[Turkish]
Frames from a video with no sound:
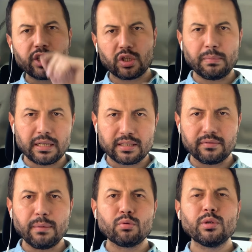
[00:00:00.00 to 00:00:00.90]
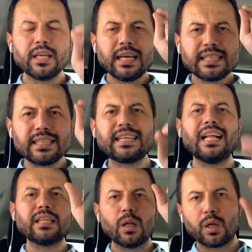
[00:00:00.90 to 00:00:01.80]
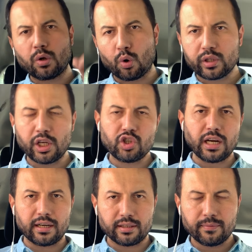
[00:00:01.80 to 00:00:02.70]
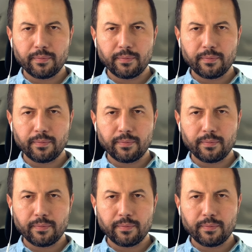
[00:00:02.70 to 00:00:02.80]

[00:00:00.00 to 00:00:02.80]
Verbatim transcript: çıkmazdı ve bu bir skandal olarak ortaya çıkardı.